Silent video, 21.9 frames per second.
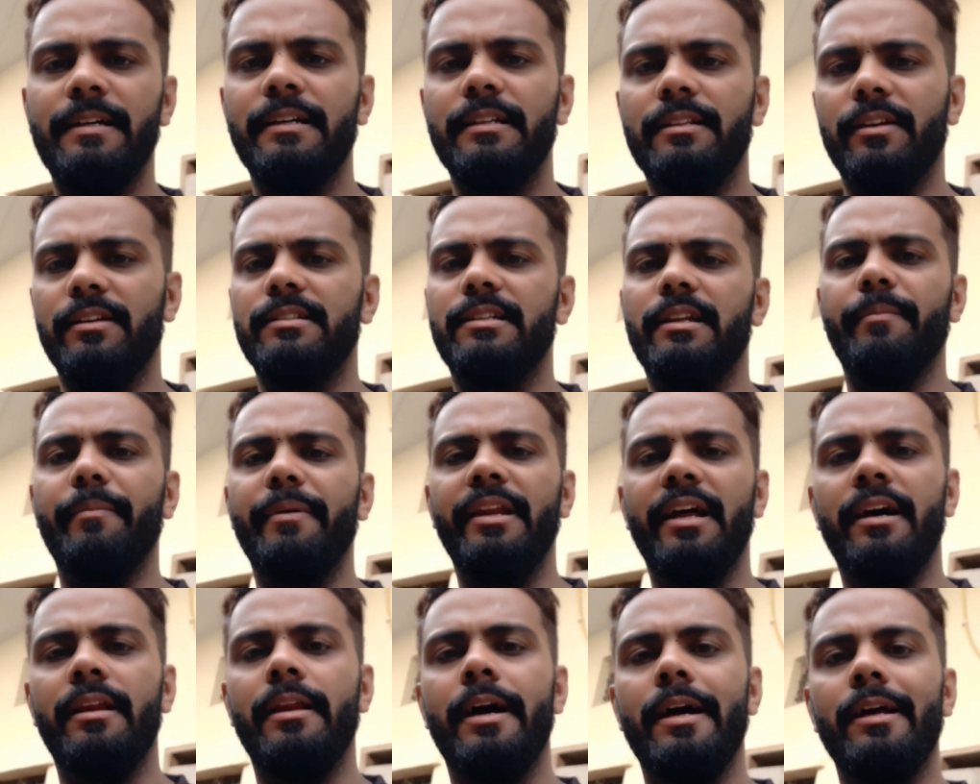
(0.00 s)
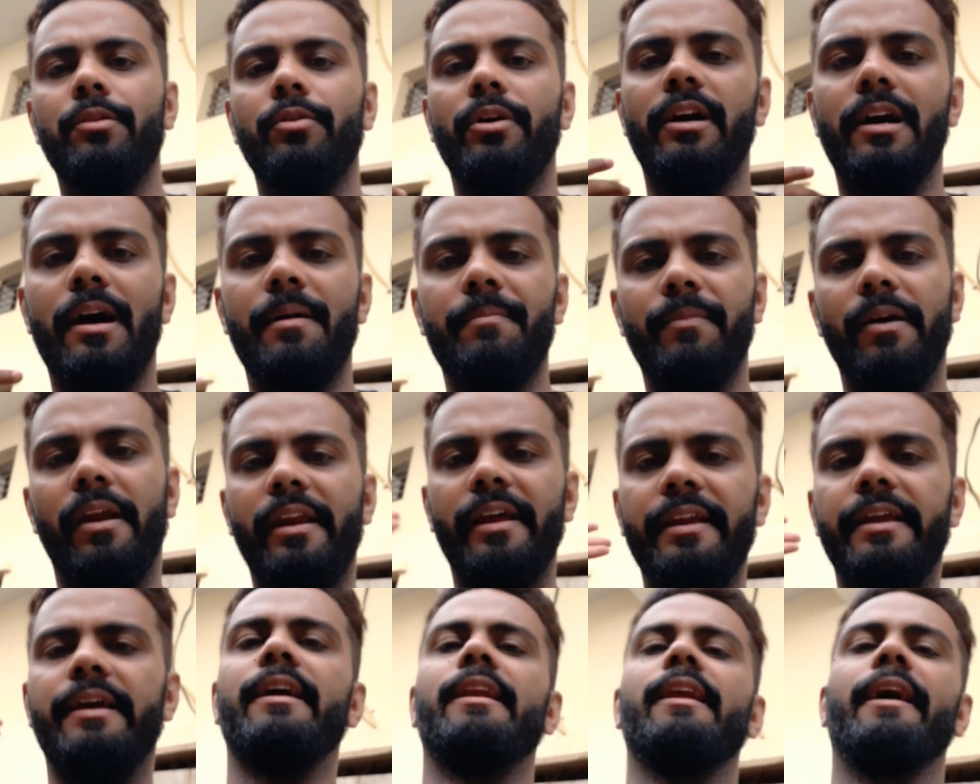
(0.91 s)
तो इसलिए बिना नहाए धोए काम करने
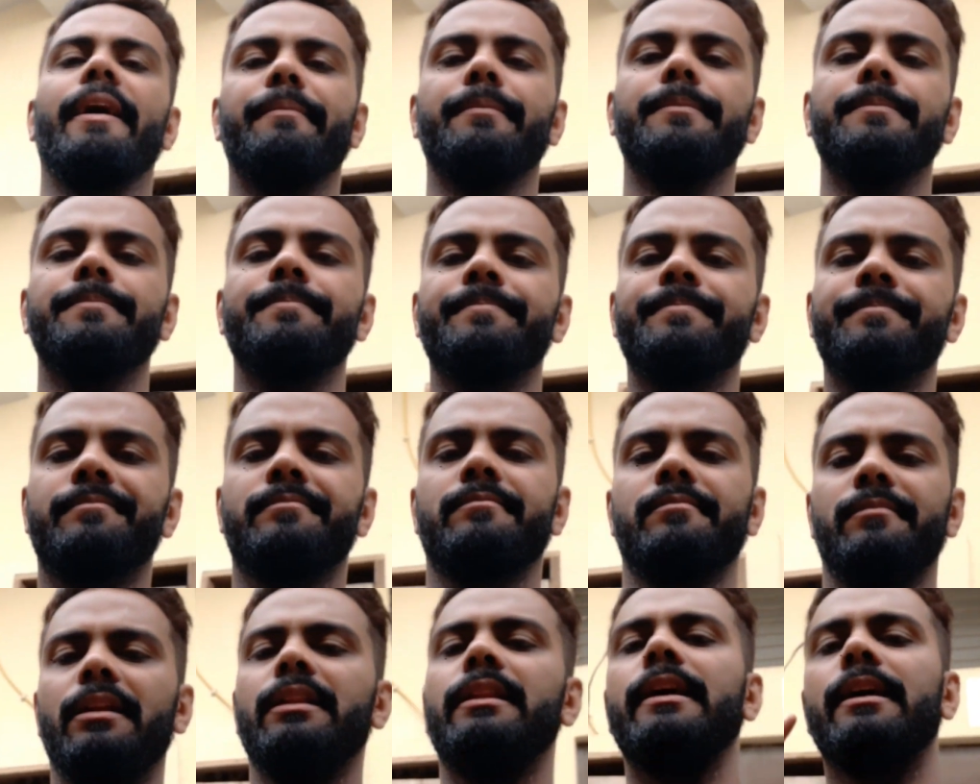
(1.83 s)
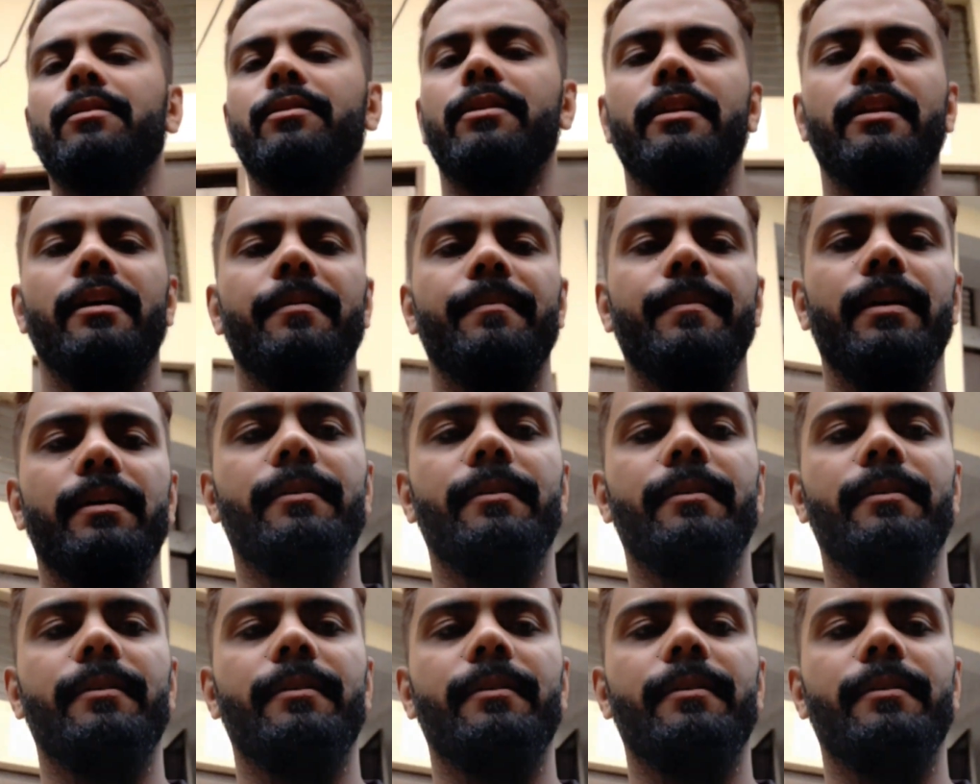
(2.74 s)
निकल गया मिलते हैं थोड़ी देर में